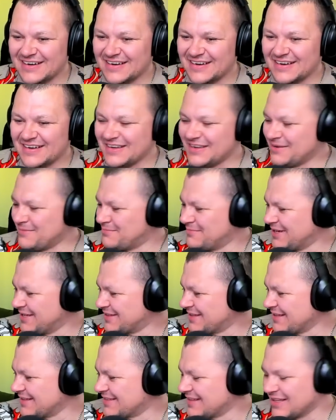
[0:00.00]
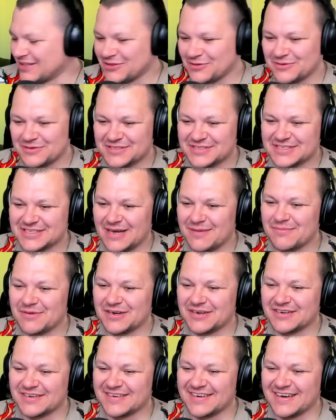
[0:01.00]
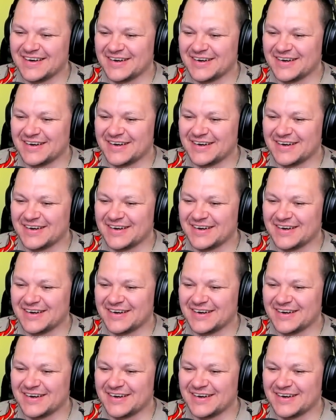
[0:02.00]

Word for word: Ребята, это одно из самых э,